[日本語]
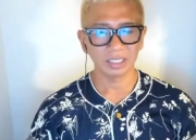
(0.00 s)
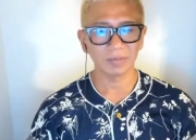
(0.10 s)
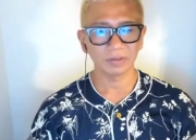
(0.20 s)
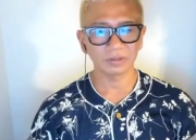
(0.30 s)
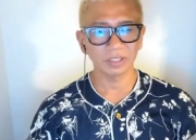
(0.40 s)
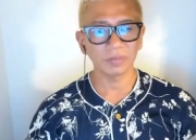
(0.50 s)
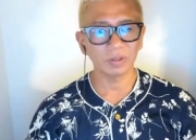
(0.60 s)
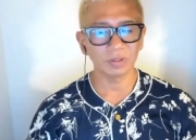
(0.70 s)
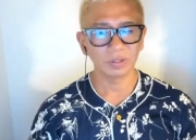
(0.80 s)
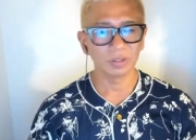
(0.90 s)
でも、それ
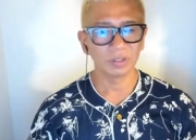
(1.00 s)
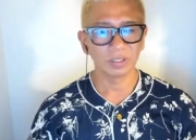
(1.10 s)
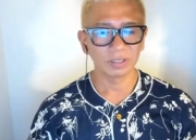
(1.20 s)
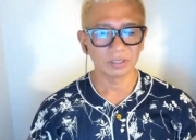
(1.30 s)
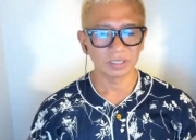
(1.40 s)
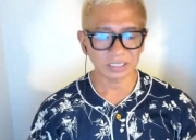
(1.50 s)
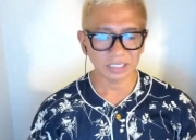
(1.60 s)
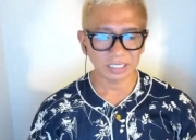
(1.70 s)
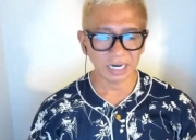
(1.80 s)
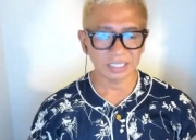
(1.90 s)
も、優
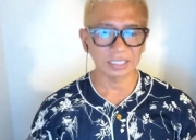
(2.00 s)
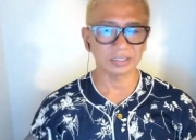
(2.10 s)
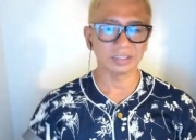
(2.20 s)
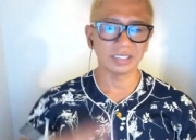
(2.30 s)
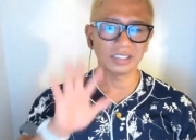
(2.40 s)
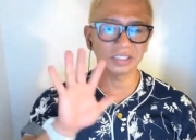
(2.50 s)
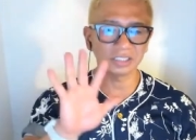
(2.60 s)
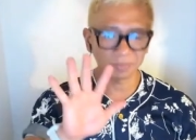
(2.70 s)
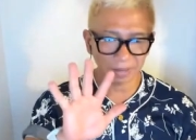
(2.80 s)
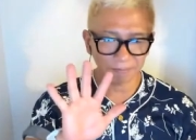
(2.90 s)
しさライセンス。いつ
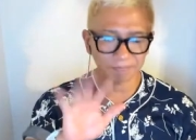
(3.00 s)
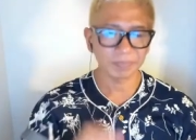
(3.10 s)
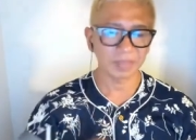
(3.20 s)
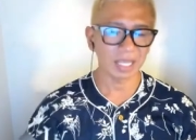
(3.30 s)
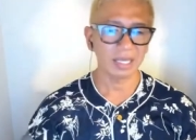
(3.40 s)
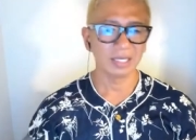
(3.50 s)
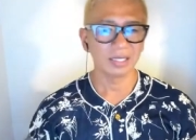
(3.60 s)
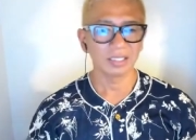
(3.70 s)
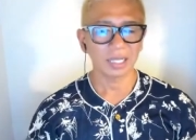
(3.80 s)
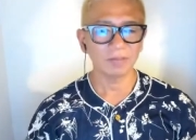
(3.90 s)
つめ。ね。
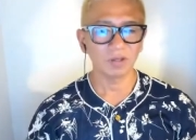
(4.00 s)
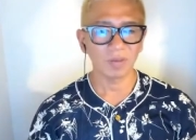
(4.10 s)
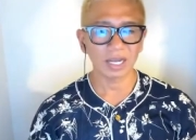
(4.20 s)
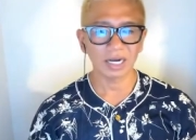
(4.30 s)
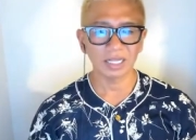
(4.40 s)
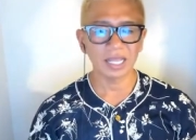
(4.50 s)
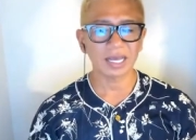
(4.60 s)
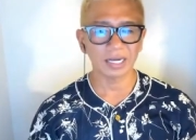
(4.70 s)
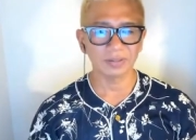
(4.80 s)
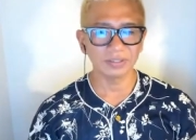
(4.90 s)
多分お前金ない
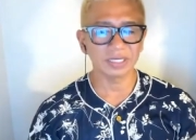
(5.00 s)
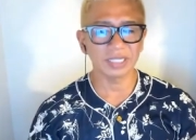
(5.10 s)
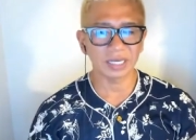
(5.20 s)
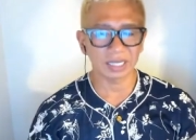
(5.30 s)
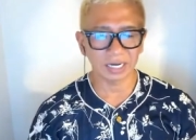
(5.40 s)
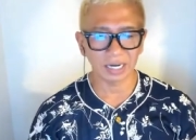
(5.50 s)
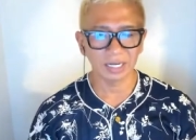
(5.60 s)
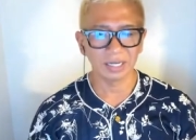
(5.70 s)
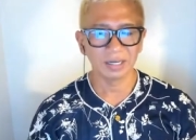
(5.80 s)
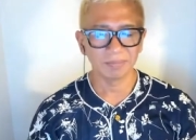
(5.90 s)
から用意できないから、
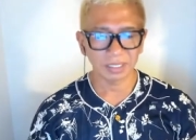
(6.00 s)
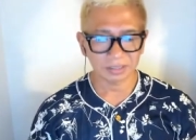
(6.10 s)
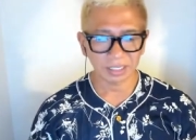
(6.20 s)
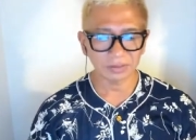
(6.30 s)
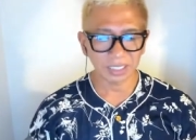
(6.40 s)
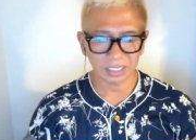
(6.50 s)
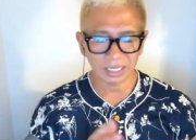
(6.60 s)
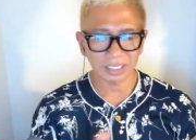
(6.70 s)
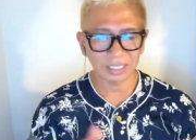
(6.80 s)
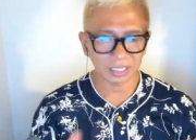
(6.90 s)
マスラオさん以
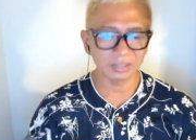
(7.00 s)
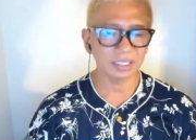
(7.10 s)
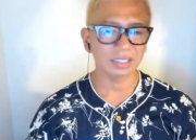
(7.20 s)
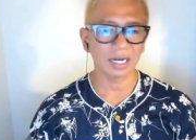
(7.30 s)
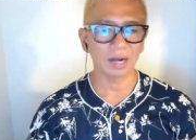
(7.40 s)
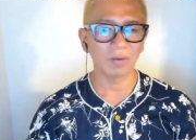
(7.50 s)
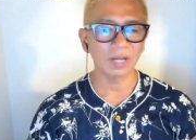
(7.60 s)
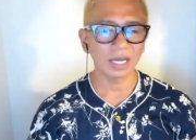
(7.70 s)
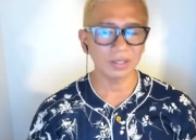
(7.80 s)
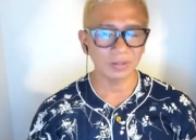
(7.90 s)
外でやるんだったら、
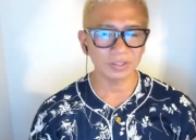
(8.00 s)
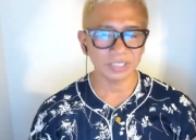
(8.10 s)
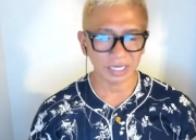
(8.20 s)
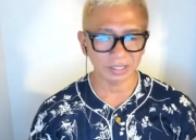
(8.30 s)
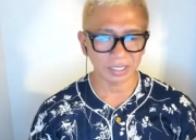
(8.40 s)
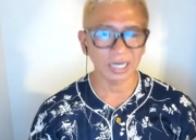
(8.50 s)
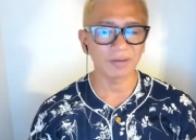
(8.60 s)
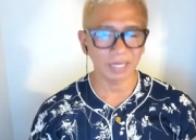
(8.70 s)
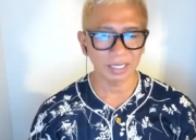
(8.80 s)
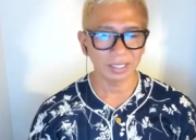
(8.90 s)
俺が用意してあげる。金
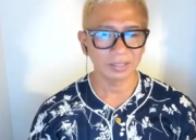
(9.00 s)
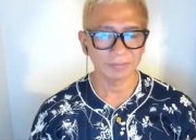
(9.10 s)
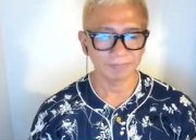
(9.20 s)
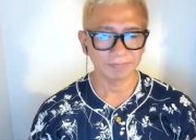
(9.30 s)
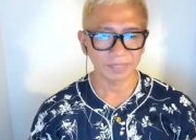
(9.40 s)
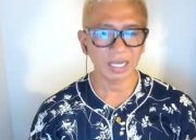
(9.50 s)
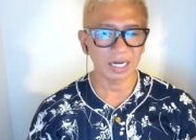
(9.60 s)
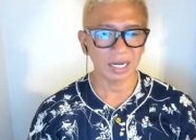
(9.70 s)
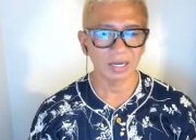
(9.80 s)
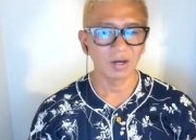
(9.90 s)
はね。うん。だか
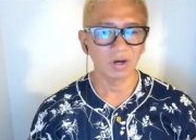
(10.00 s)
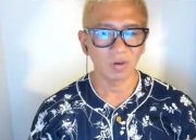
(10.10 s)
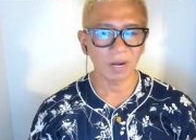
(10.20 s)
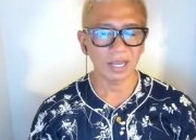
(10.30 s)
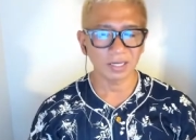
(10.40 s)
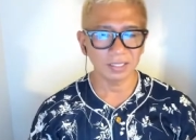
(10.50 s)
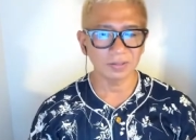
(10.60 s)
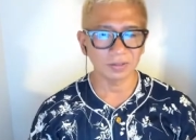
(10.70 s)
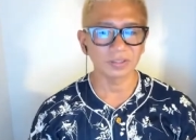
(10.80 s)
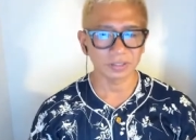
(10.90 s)
ら、お前リング
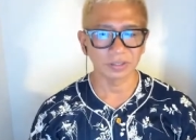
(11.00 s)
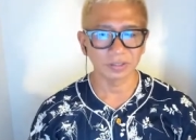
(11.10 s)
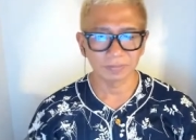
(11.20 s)
用意しろ。